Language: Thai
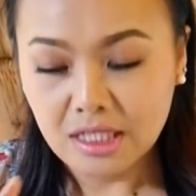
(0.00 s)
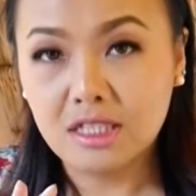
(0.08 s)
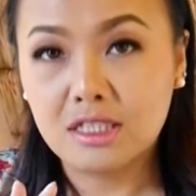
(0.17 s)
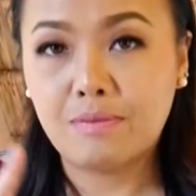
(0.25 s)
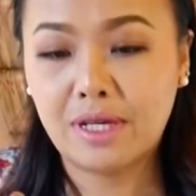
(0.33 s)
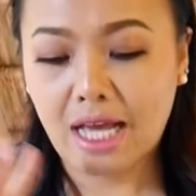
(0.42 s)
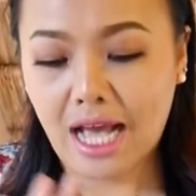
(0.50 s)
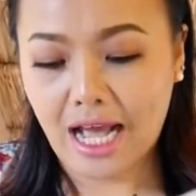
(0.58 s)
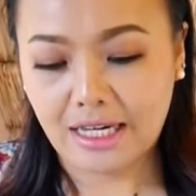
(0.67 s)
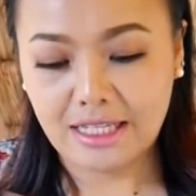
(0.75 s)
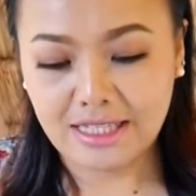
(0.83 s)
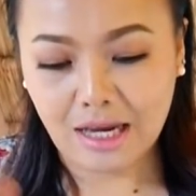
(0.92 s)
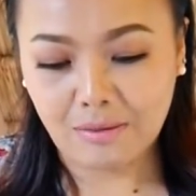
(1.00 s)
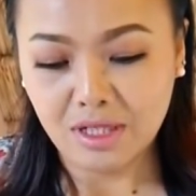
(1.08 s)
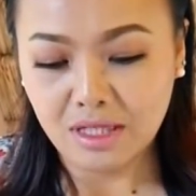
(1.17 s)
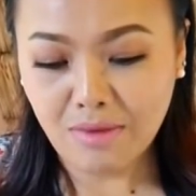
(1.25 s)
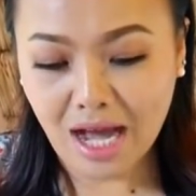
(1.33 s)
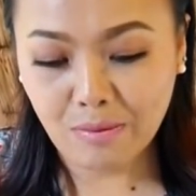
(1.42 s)
คือจะเป็นอาหารอีสาน
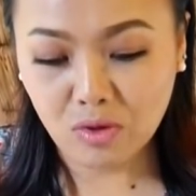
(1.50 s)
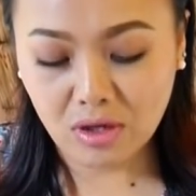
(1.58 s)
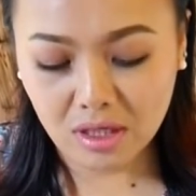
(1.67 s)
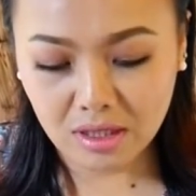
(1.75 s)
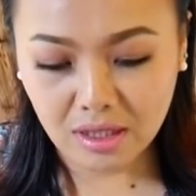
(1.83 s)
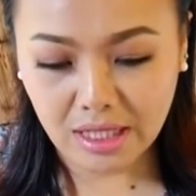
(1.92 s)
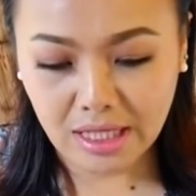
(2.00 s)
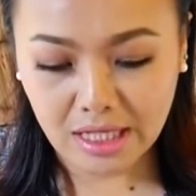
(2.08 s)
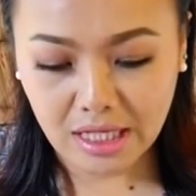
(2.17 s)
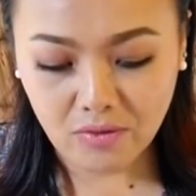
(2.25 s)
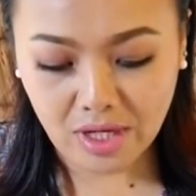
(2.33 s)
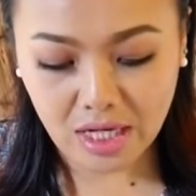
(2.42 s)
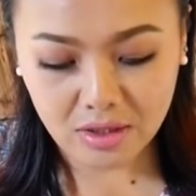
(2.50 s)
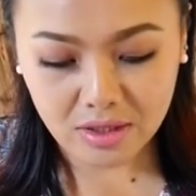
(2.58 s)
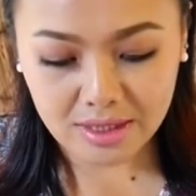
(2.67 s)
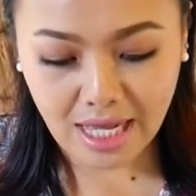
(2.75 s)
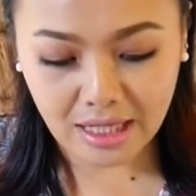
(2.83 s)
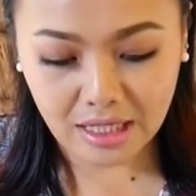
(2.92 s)
พื้นบ้านหมดเลย เดี๋ยววันนี้เรา
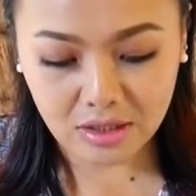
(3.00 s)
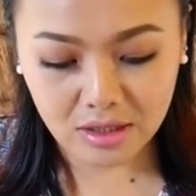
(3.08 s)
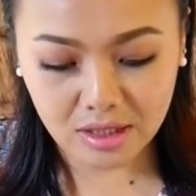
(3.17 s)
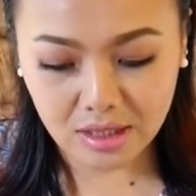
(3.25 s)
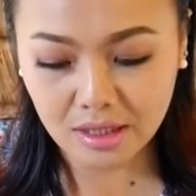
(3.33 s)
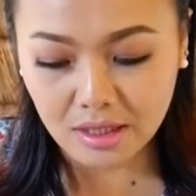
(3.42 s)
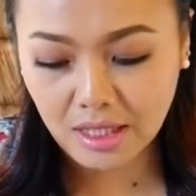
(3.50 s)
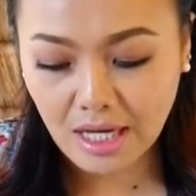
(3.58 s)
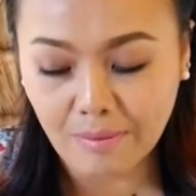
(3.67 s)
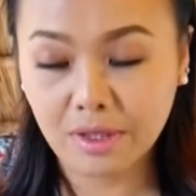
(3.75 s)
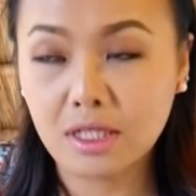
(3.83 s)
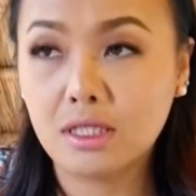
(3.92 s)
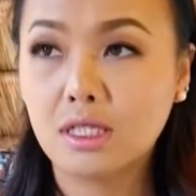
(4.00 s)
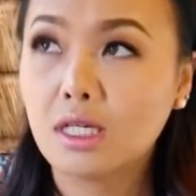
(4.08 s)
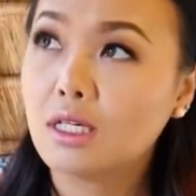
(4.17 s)
จะสั่งอีกตัวนึงก็คือแนะนำก็คือ